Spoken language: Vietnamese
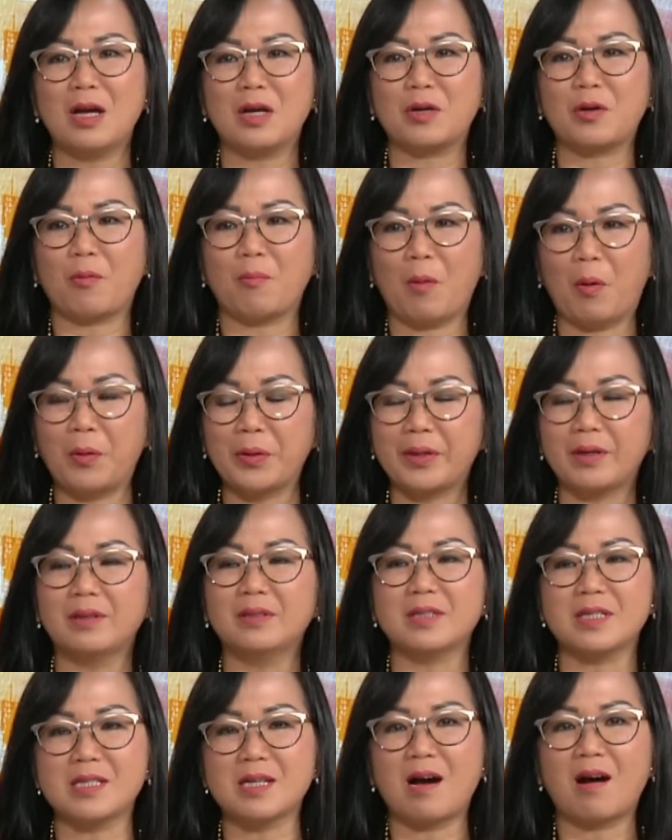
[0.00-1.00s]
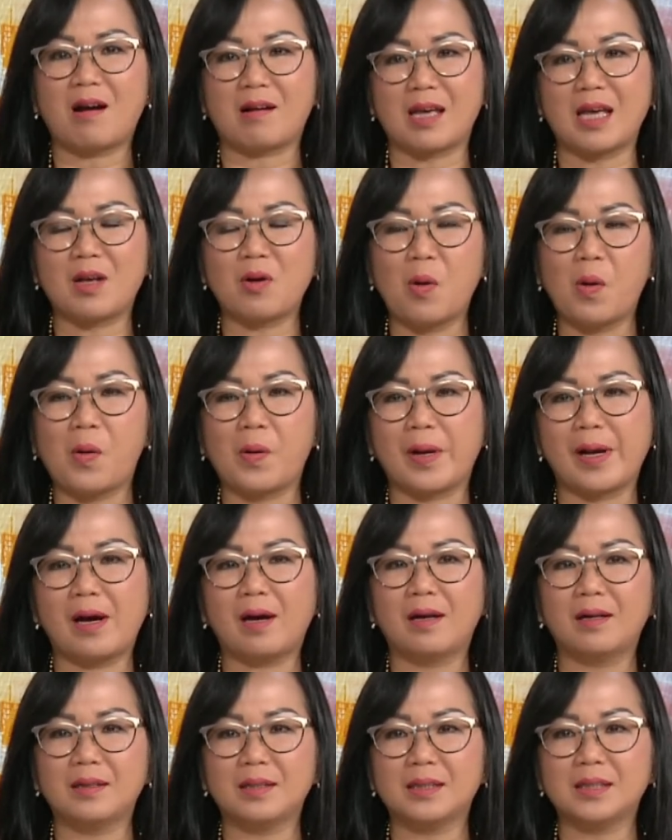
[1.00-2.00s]
rồi bồi thường cho cái cô
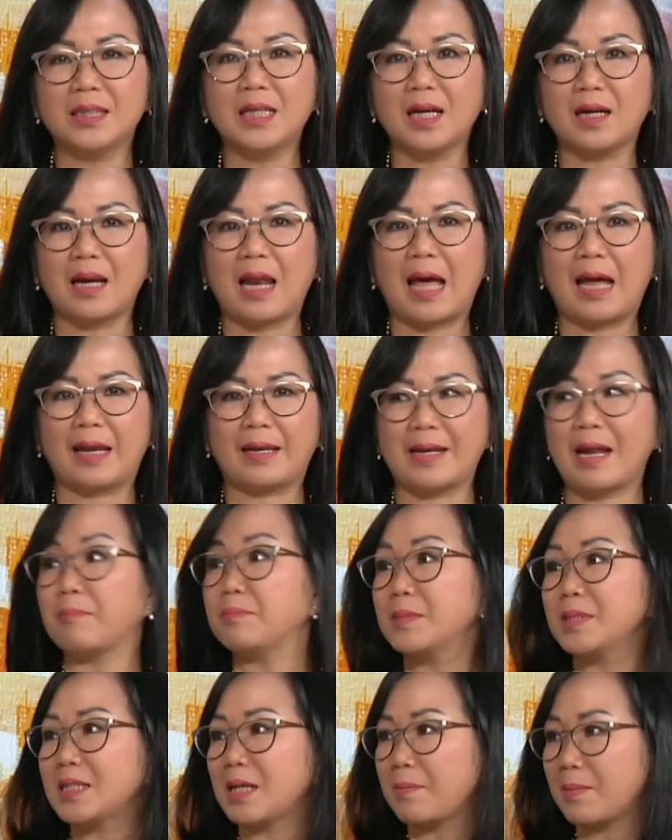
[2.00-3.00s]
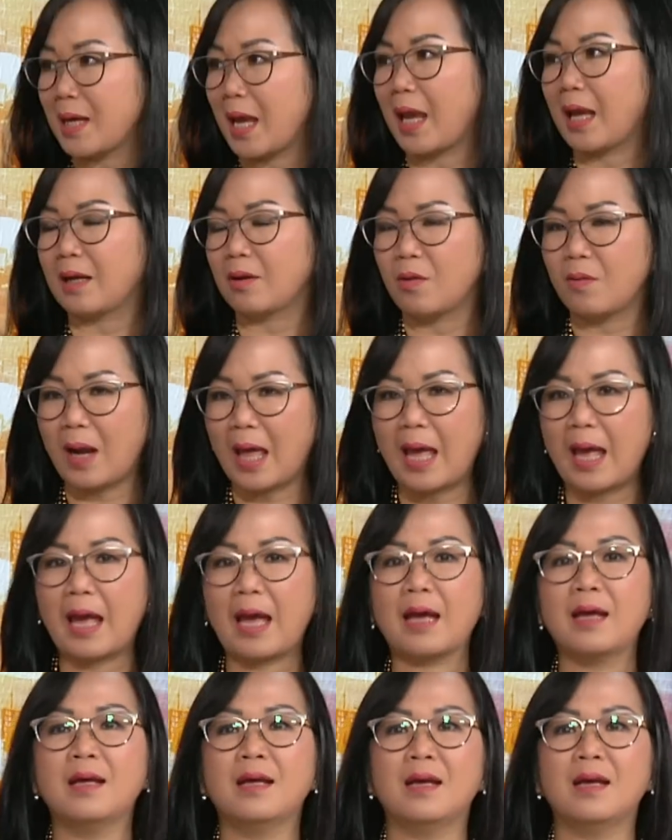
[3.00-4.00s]
đó tức là năm trăm ngàn đô la.